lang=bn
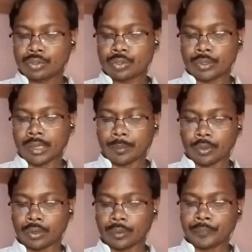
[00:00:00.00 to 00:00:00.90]
ছড়িয়ে
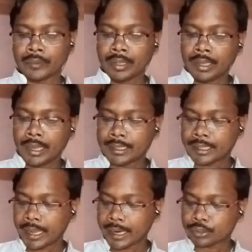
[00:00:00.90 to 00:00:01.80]
পড়লো
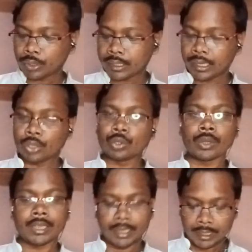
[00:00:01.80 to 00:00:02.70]
এদের একদল গেল
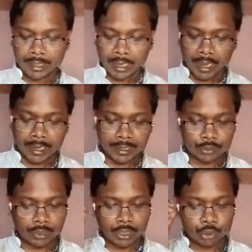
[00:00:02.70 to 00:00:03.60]
দক্ষিণে আর
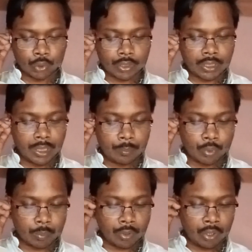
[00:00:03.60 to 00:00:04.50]
একদল গেল দক্ষিণ
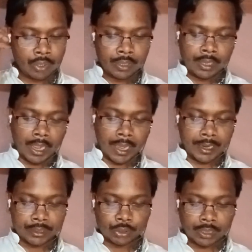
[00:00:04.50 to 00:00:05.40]
পূর্ব আর
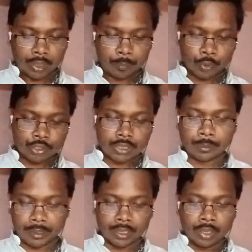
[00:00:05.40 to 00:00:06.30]
একদল গেল
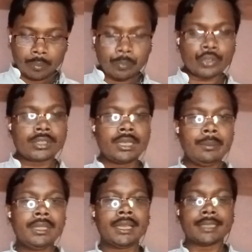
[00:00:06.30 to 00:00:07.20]
পশ্চিমে পশ্চিম
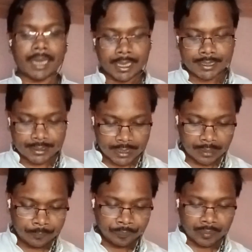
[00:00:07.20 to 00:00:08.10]
দিকে যারা এসেছে
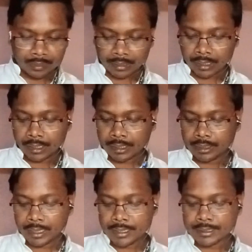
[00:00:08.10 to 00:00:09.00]
তারা
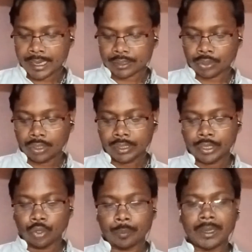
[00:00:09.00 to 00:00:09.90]
গিয়েছে একদল
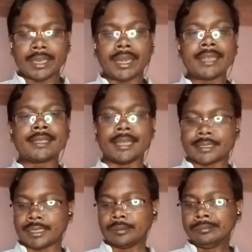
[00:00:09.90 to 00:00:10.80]
ইউরোপের গ্রিস
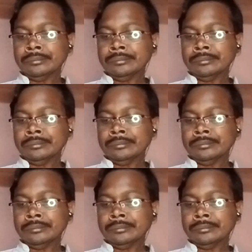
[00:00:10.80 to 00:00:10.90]
দেশে